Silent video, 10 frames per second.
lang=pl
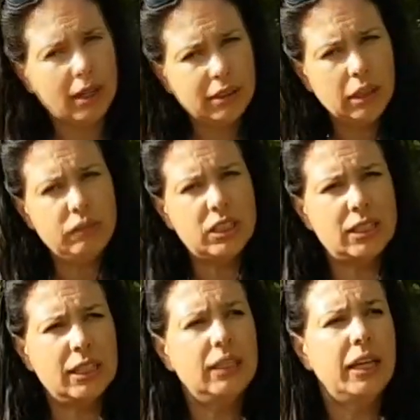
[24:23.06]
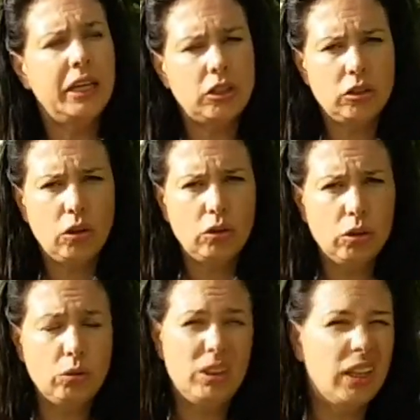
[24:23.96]
lata i wysadzany na jesień do
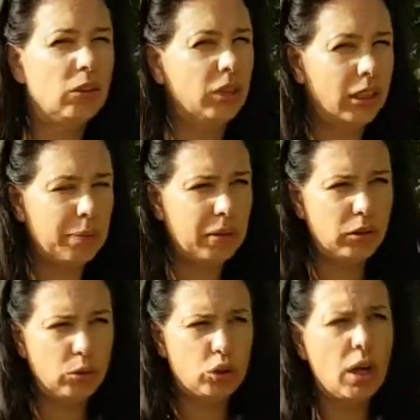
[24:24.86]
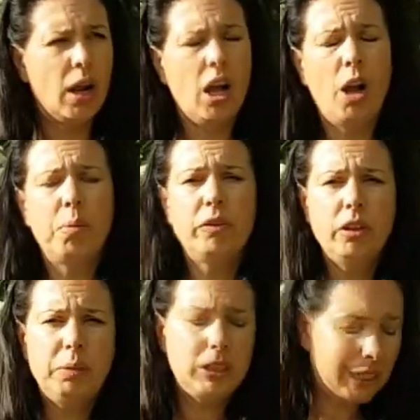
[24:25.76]
ogrodu, teraz on tak naprawdę już
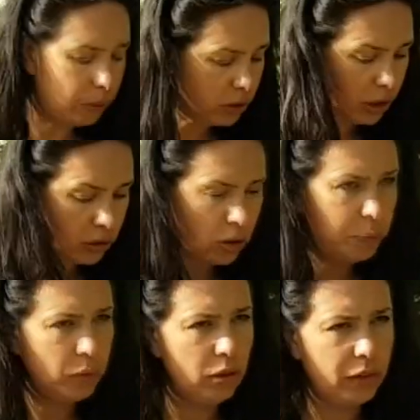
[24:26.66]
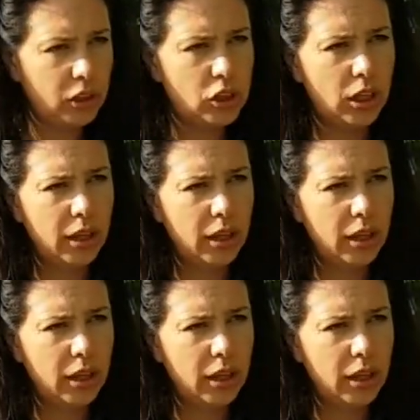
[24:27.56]
powinien być cały zjedzony, ponieważ